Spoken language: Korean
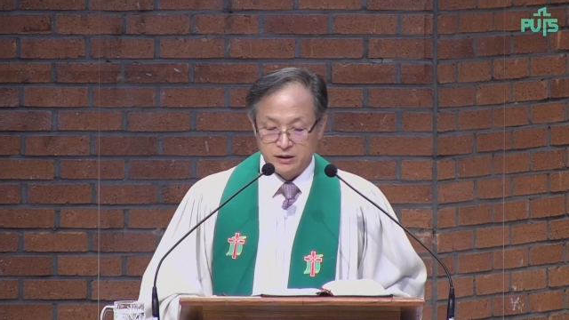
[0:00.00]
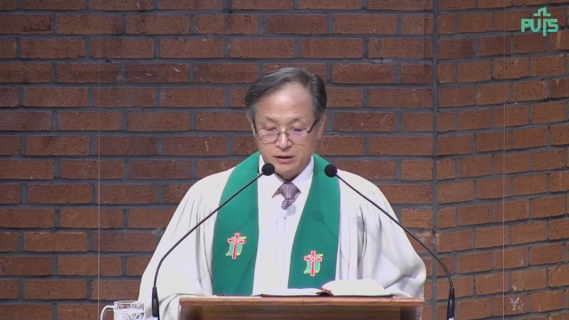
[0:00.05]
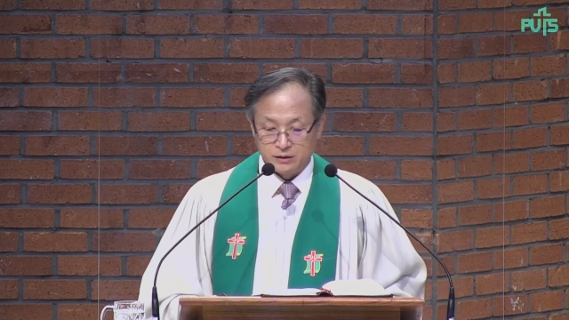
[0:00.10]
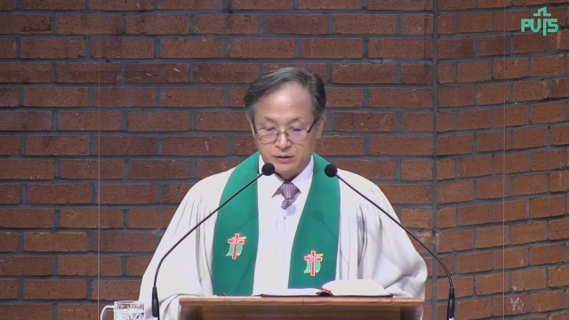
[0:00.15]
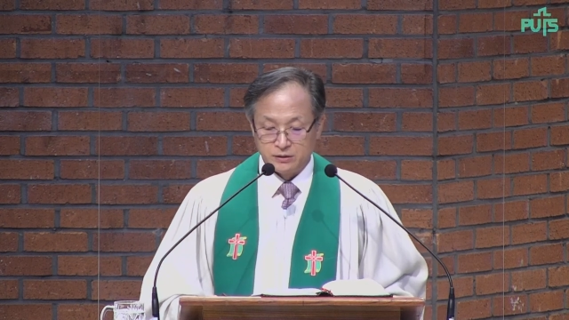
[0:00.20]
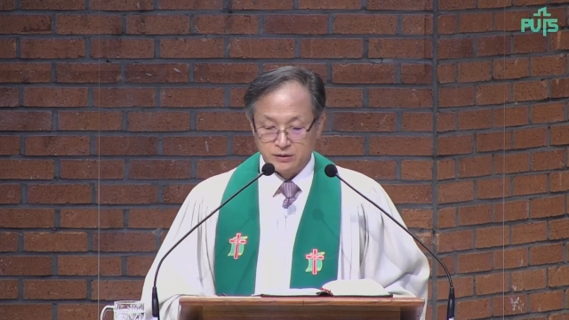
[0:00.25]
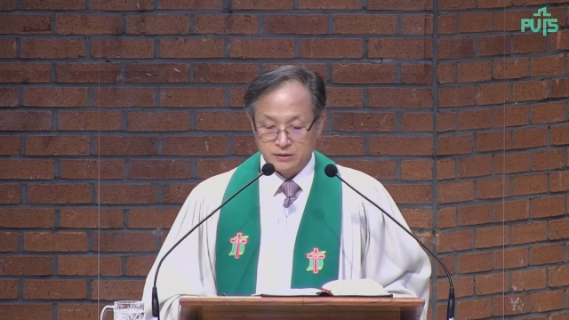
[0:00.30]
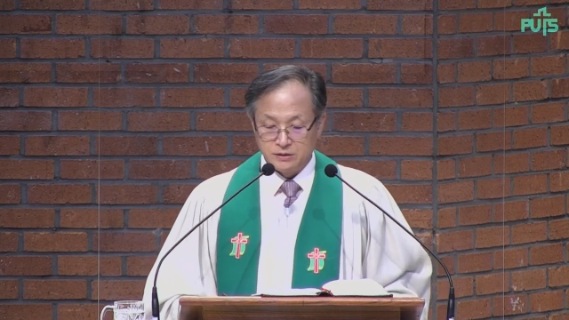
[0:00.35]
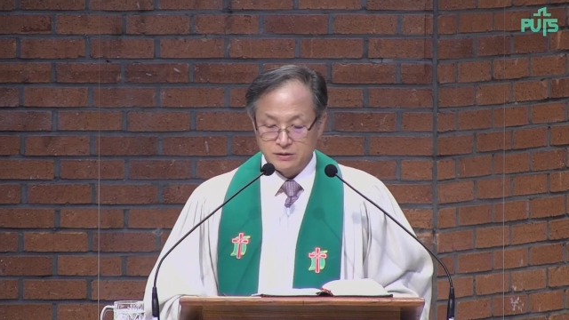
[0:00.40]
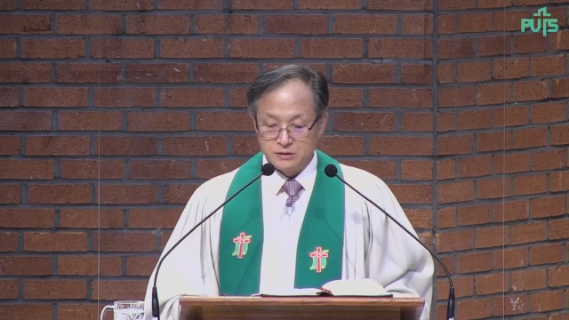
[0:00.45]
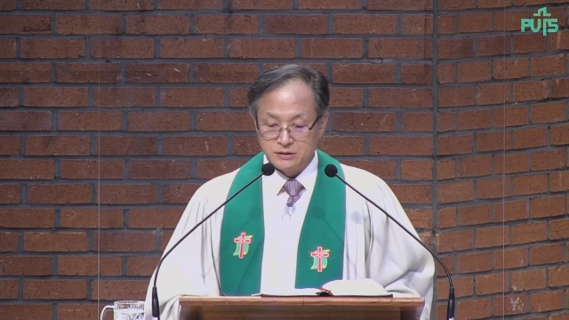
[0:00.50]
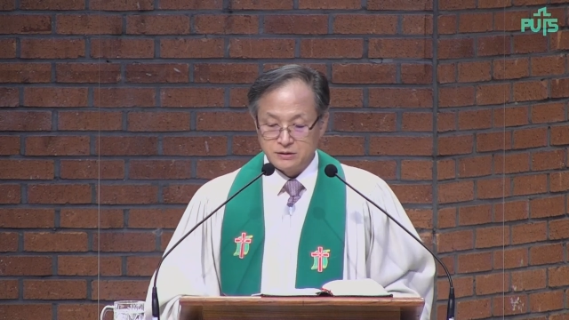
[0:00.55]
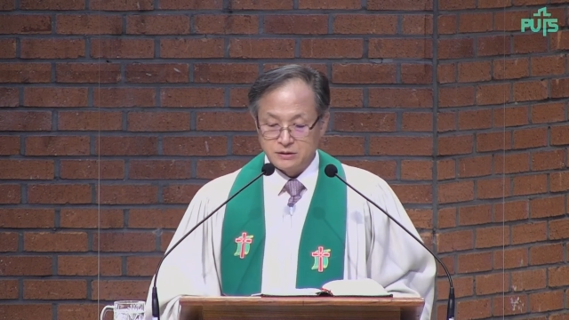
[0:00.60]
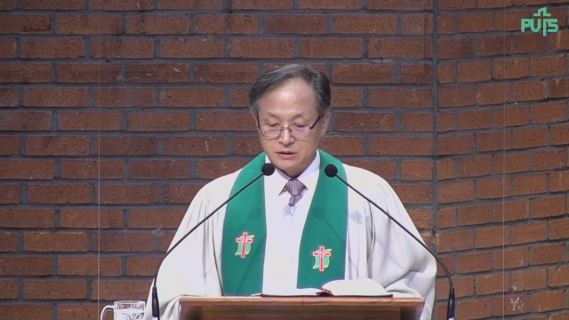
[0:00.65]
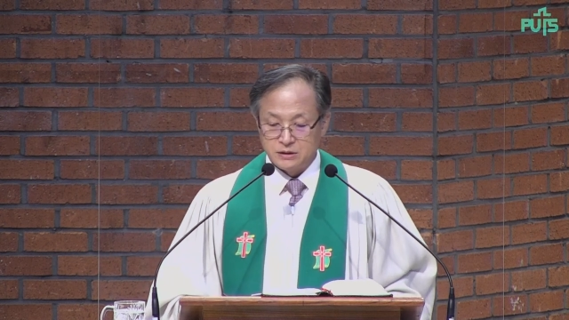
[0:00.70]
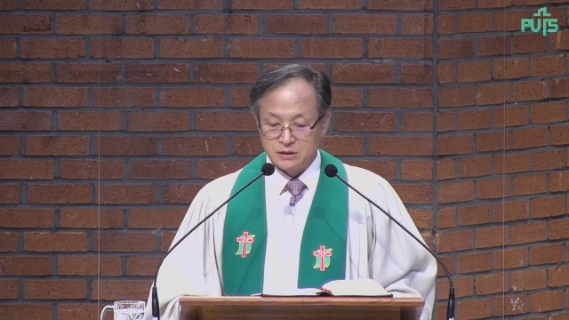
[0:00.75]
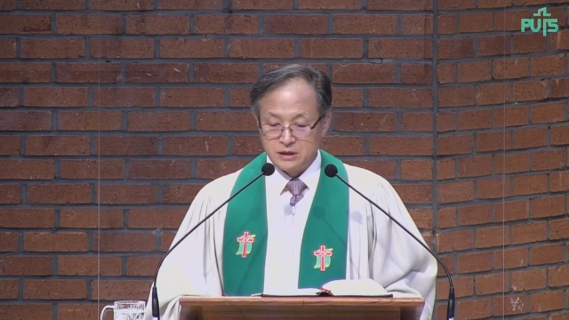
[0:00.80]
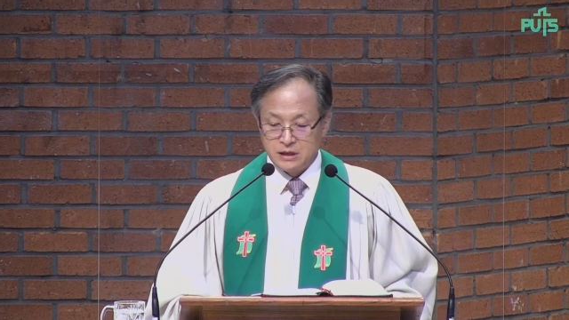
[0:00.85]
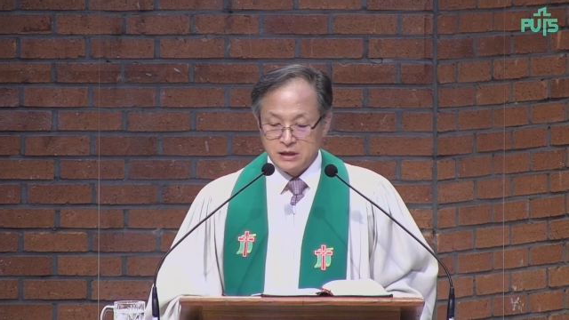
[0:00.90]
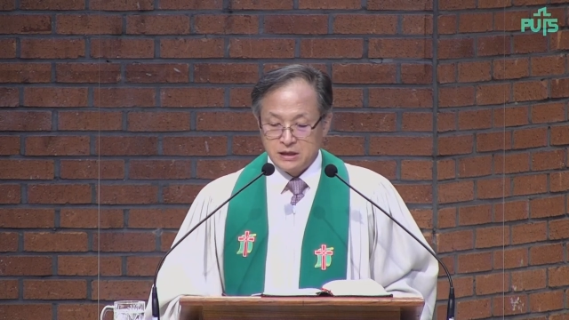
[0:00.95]

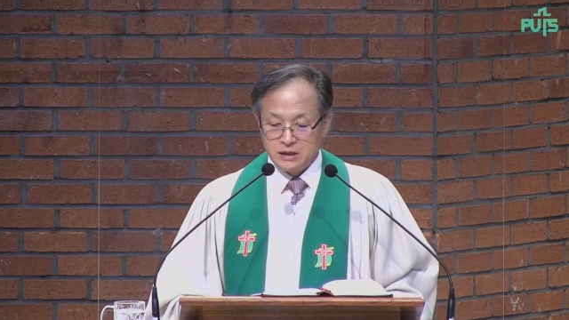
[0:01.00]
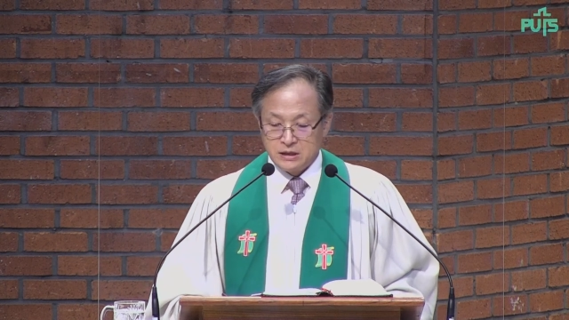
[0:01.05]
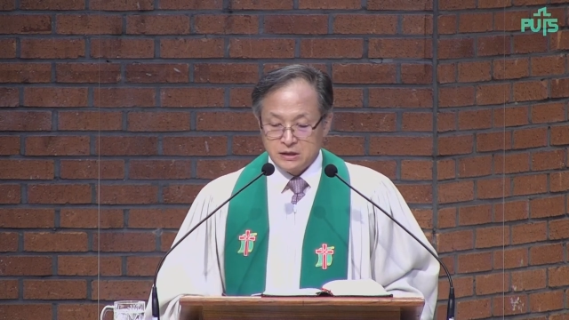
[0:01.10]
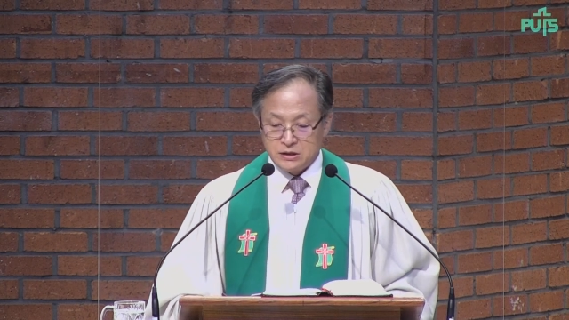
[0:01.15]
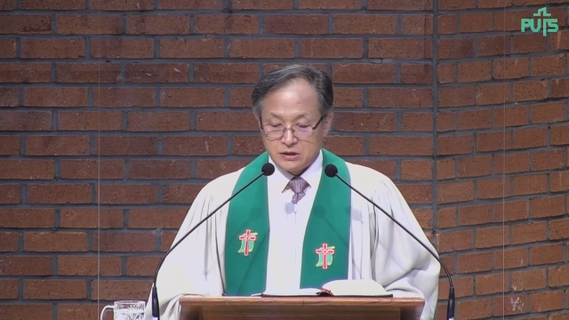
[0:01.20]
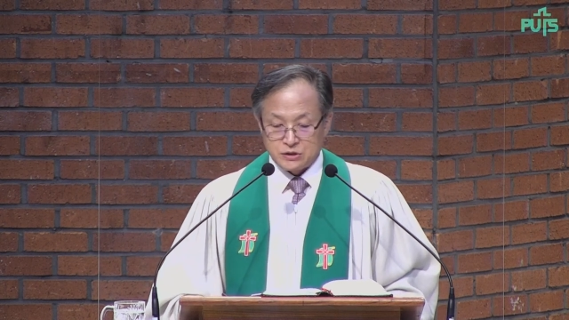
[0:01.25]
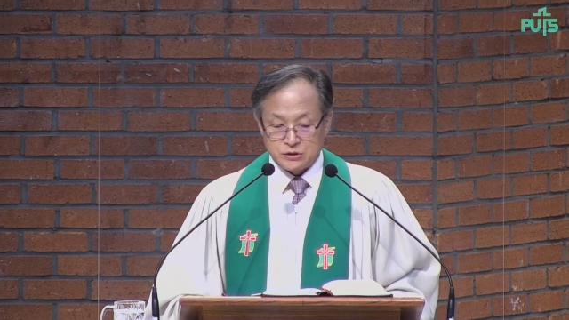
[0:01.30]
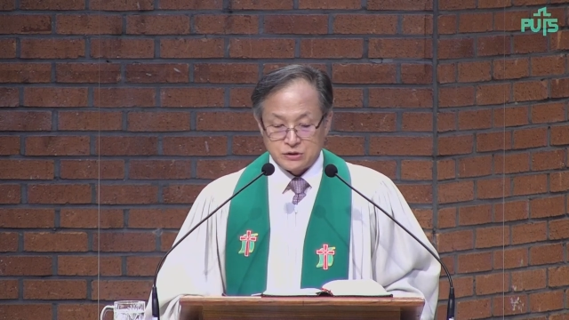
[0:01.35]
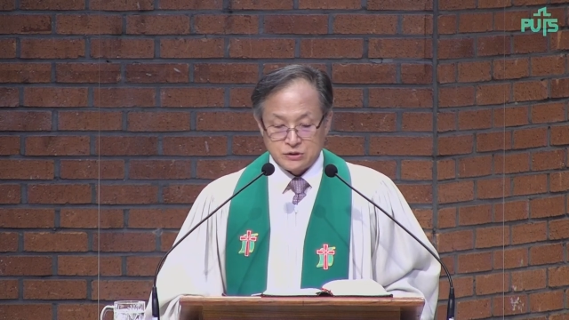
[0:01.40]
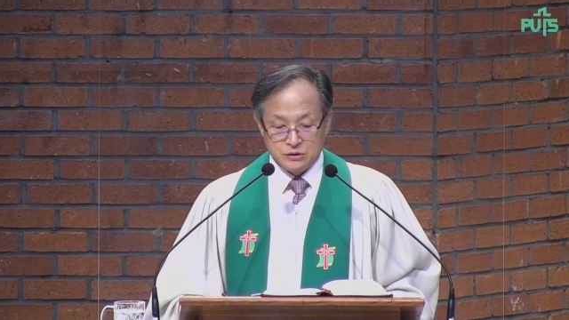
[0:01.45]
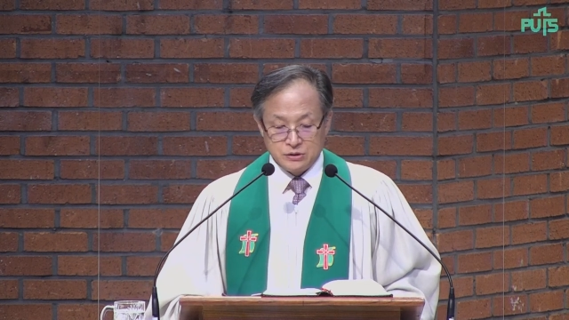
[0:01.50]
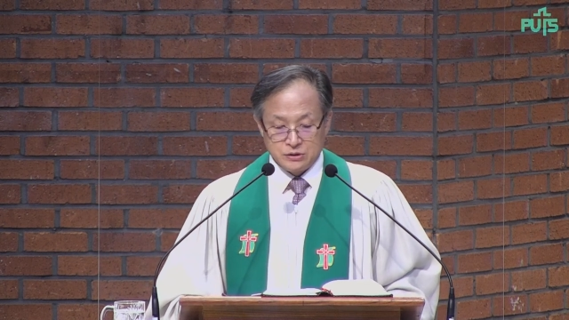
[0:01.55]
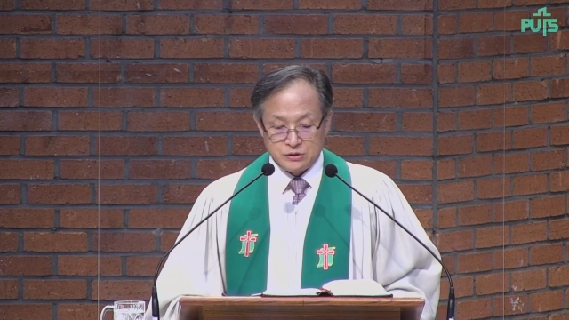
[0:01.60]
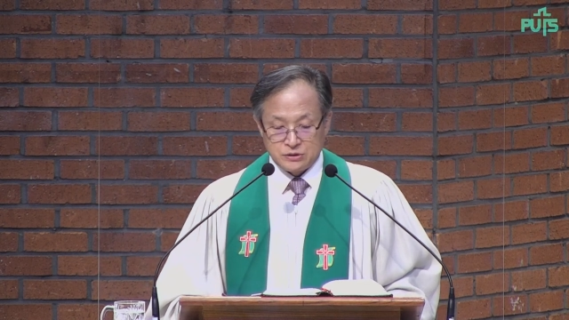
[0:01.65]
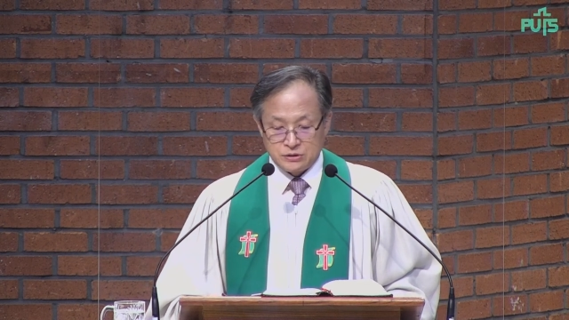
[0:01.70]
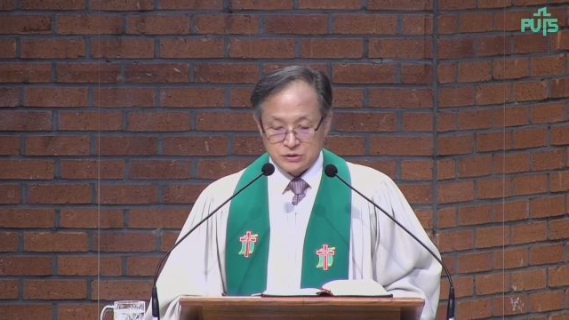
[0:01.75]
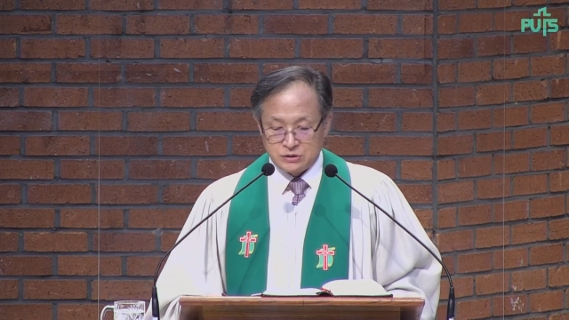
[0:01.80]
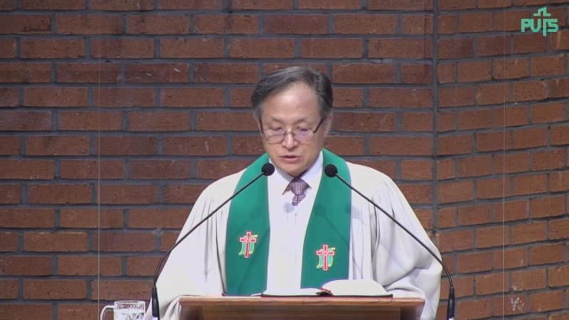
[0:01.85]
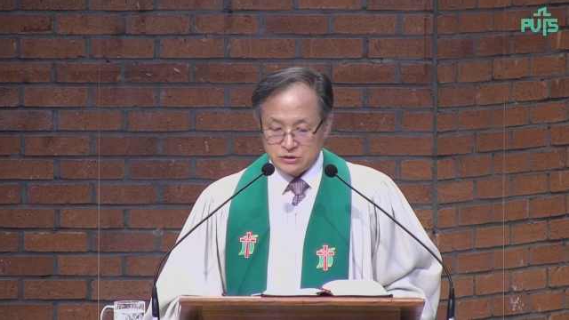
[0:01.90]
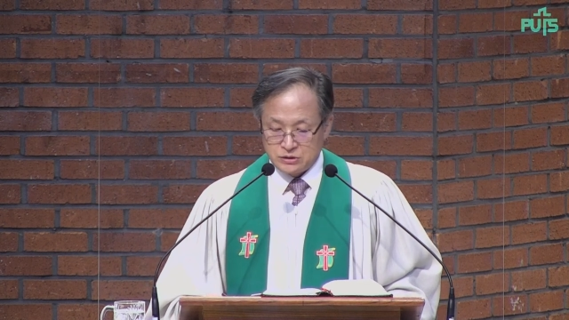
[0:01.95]
그는
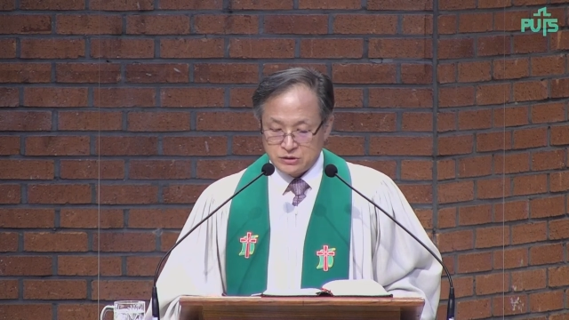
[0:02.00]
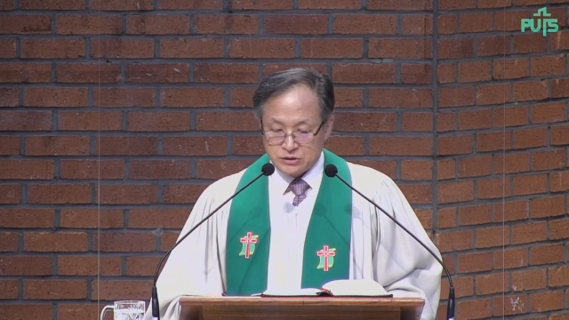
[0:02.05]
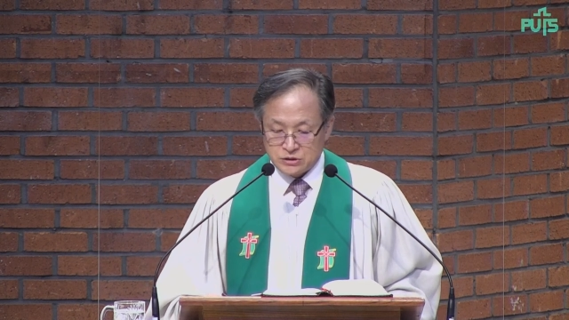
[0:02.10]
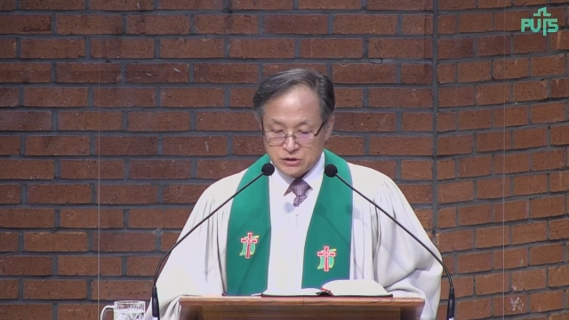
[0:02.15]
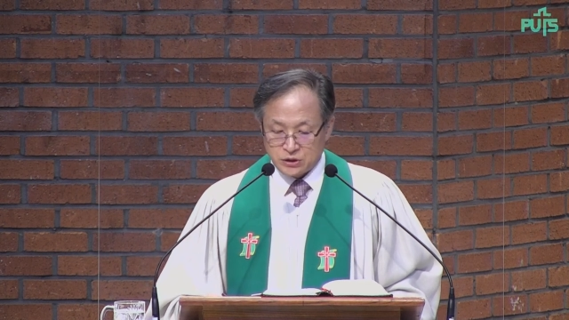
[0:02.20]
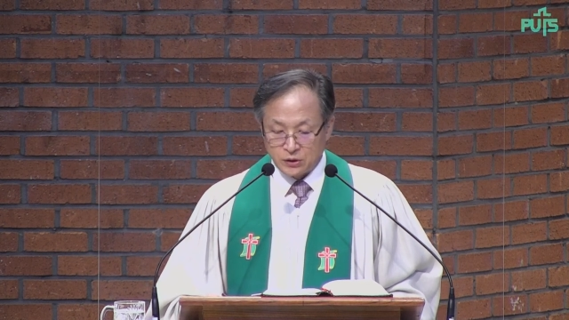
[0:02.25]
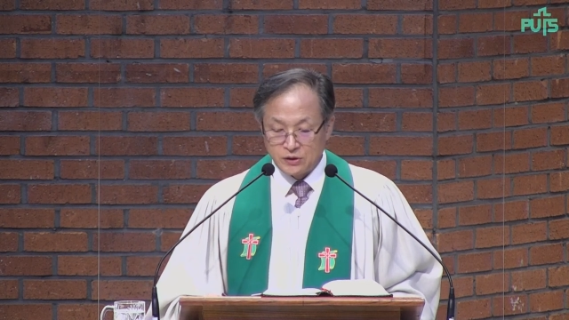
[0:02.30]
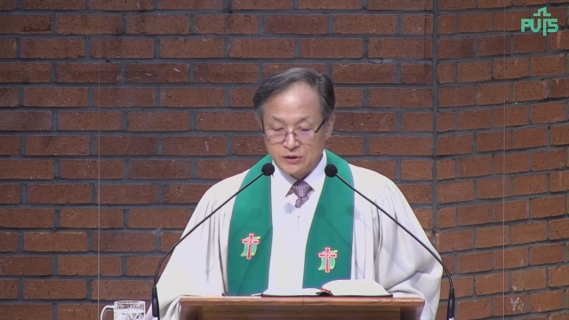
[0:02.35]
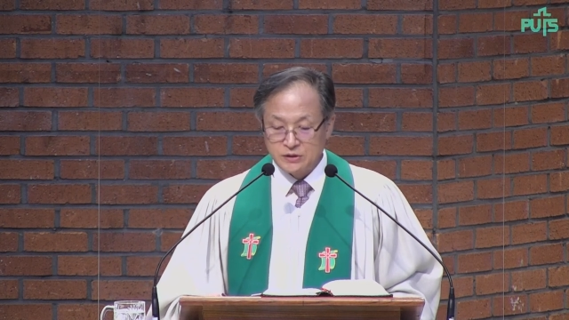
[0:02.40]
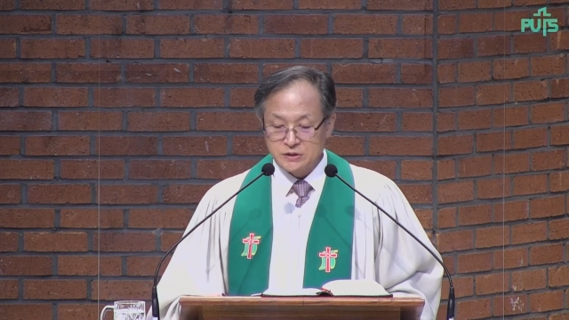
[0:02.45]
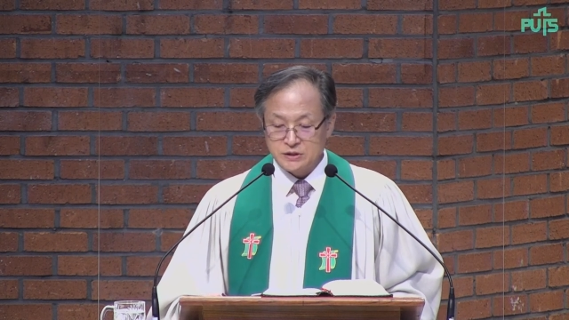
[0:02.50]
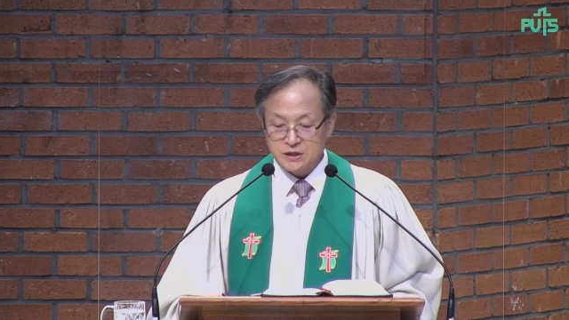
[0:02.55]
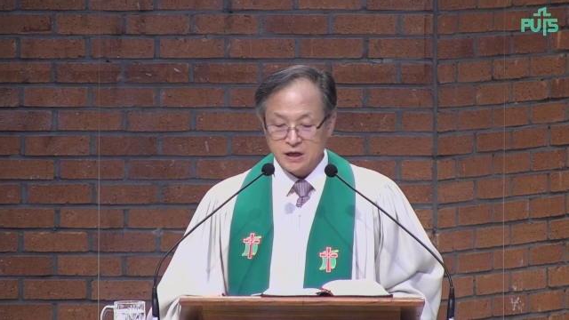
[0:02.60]
전